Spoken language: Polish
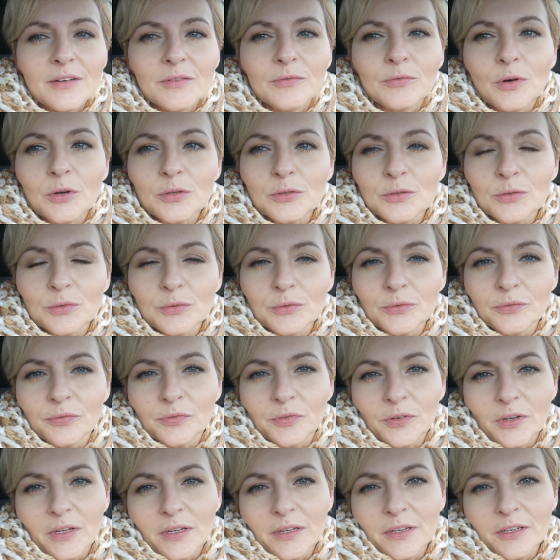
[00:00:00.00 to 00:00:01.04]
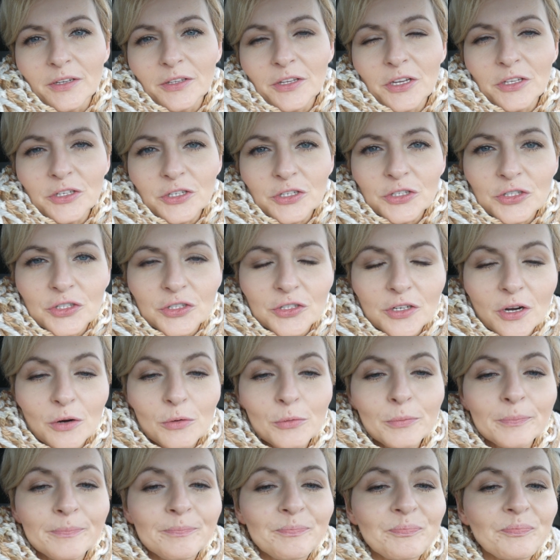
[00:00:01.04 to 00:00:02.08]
włosów nie niszczą.